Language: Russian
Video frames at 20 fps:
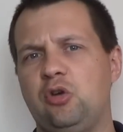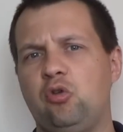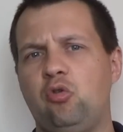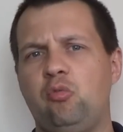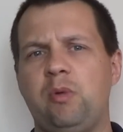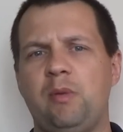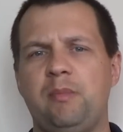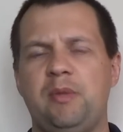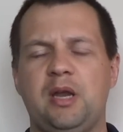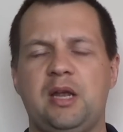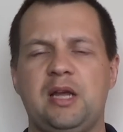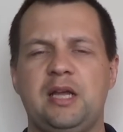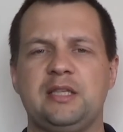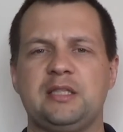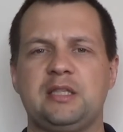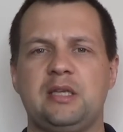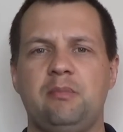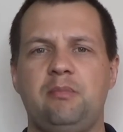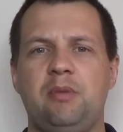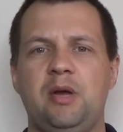Групп,
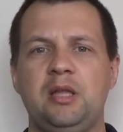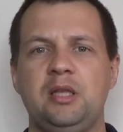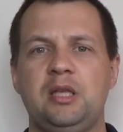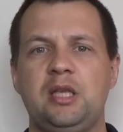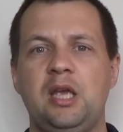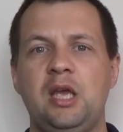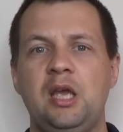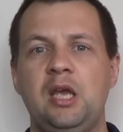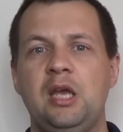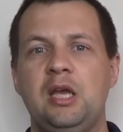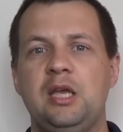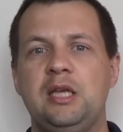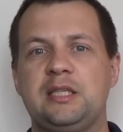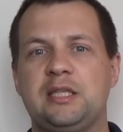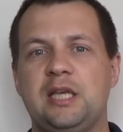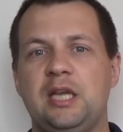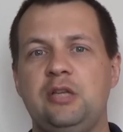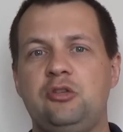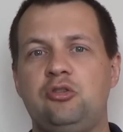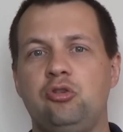американские банки, и,
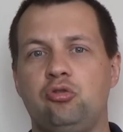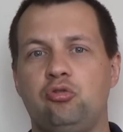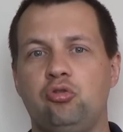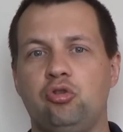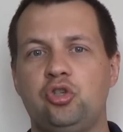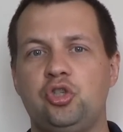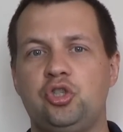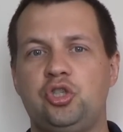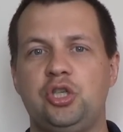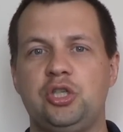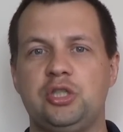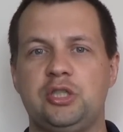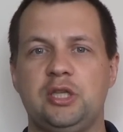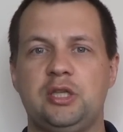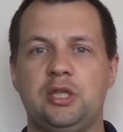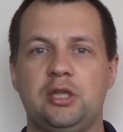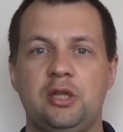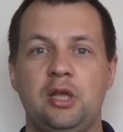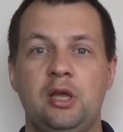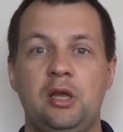скорее всего, тоже через
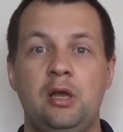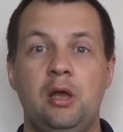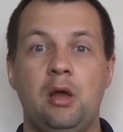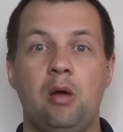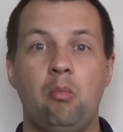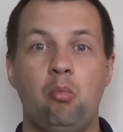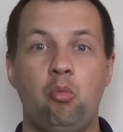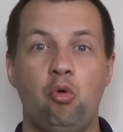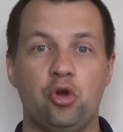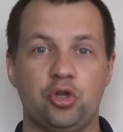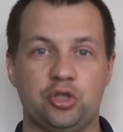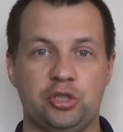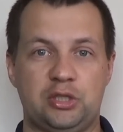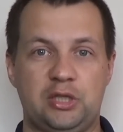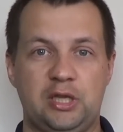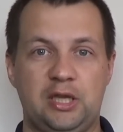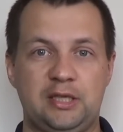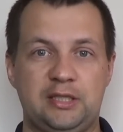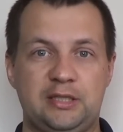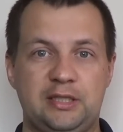этот мост
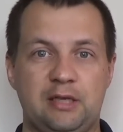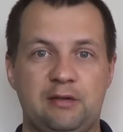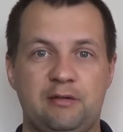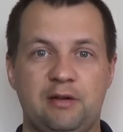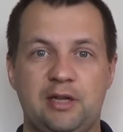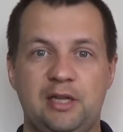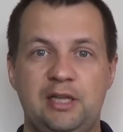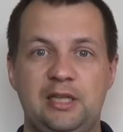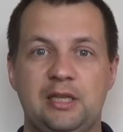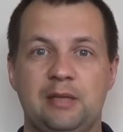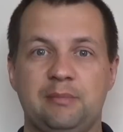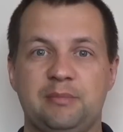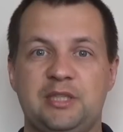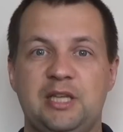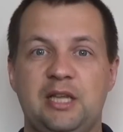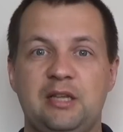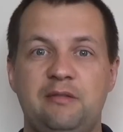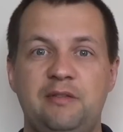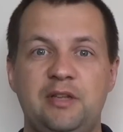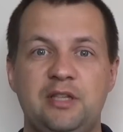да, с Евроклином.
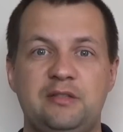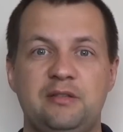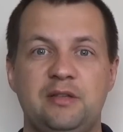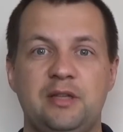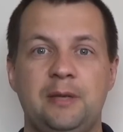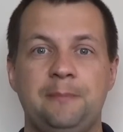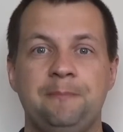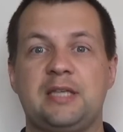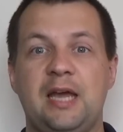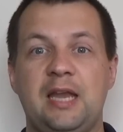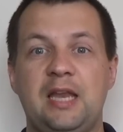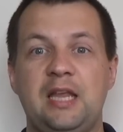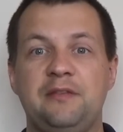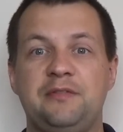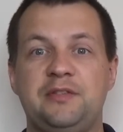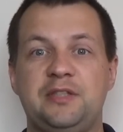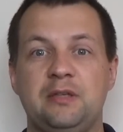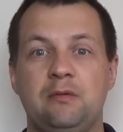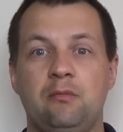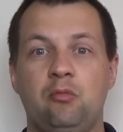Соответственно, скорее
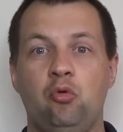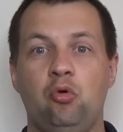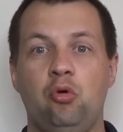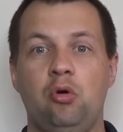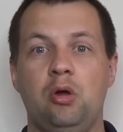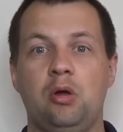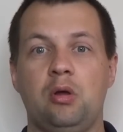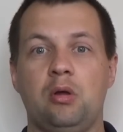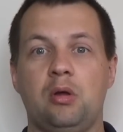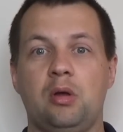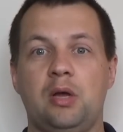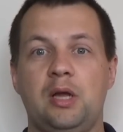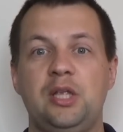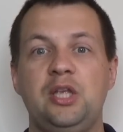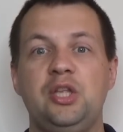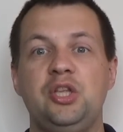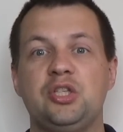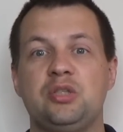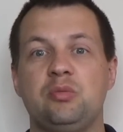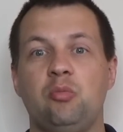всего,
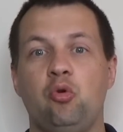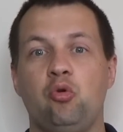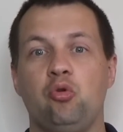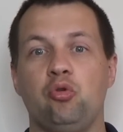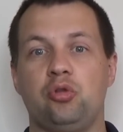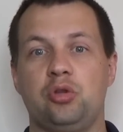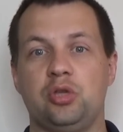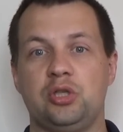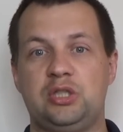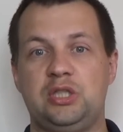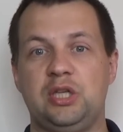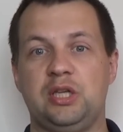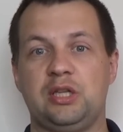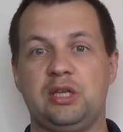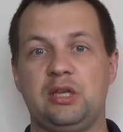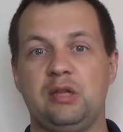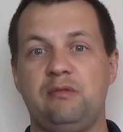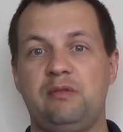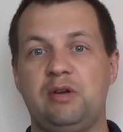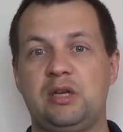они не смогут сделать
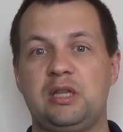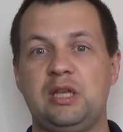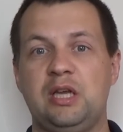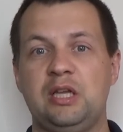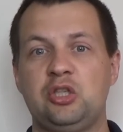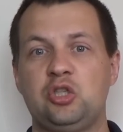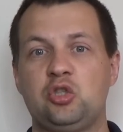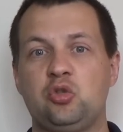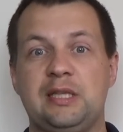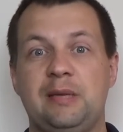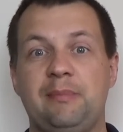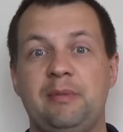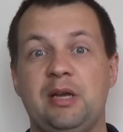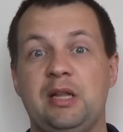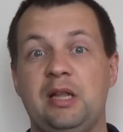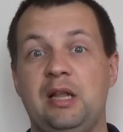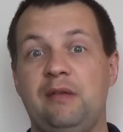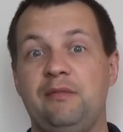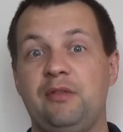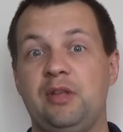конвертацию. Самое
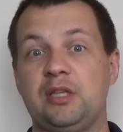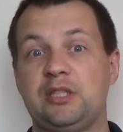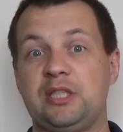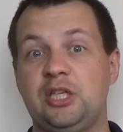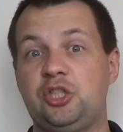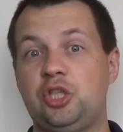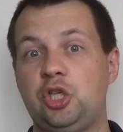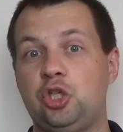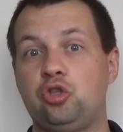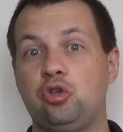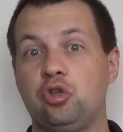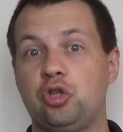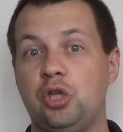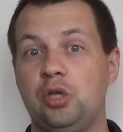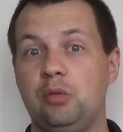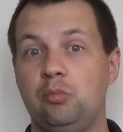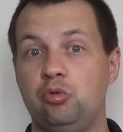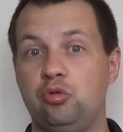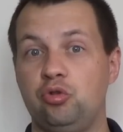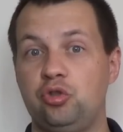главное, за чей счет
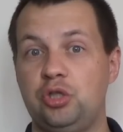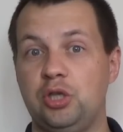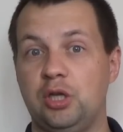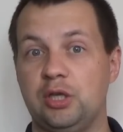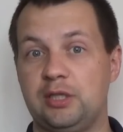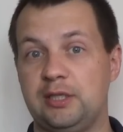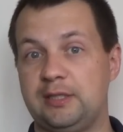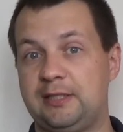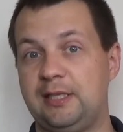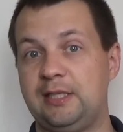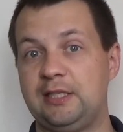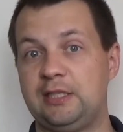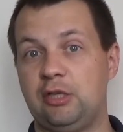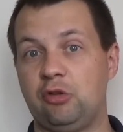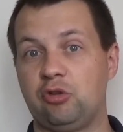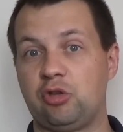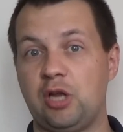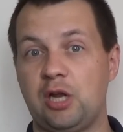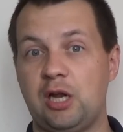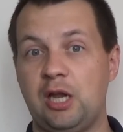они будут делать. Если они
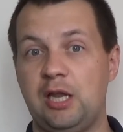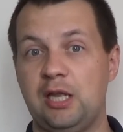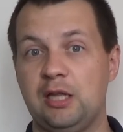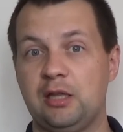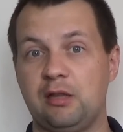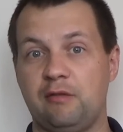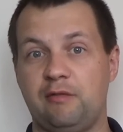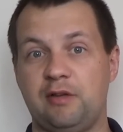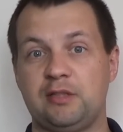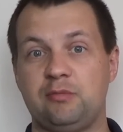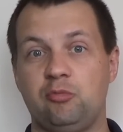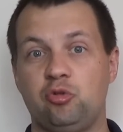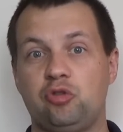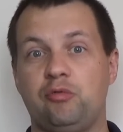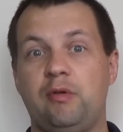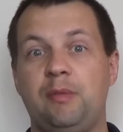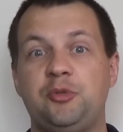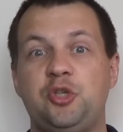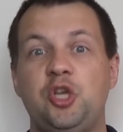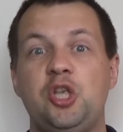сделают как лента,
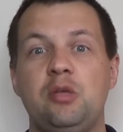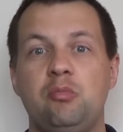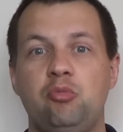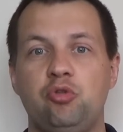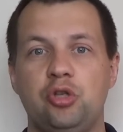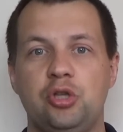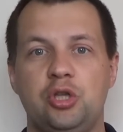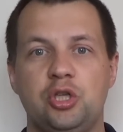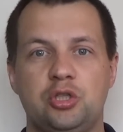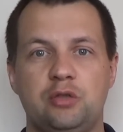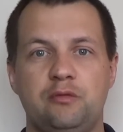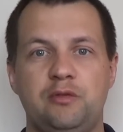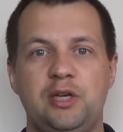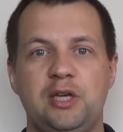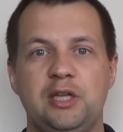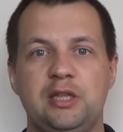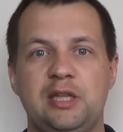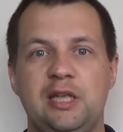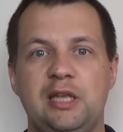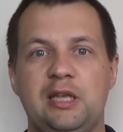возможно, вообще не будет даже
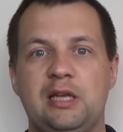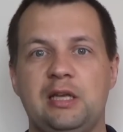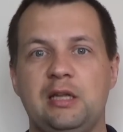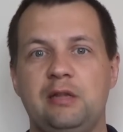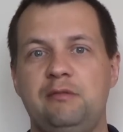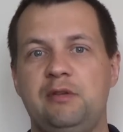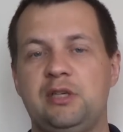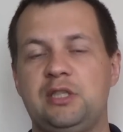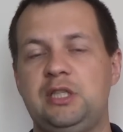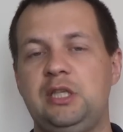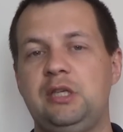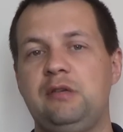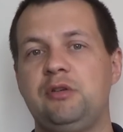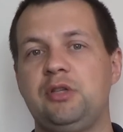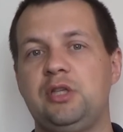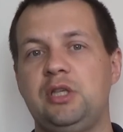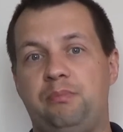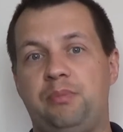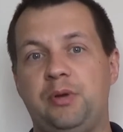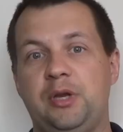выгодно их
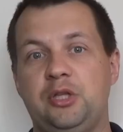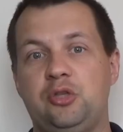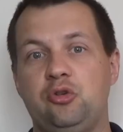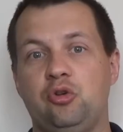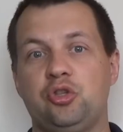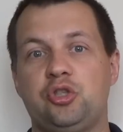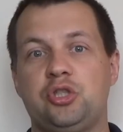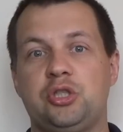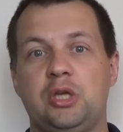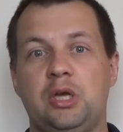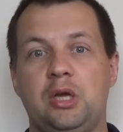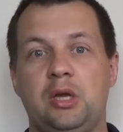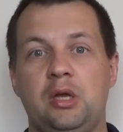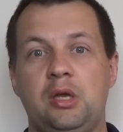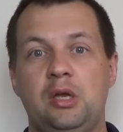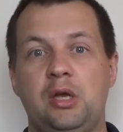конвертировать. И придется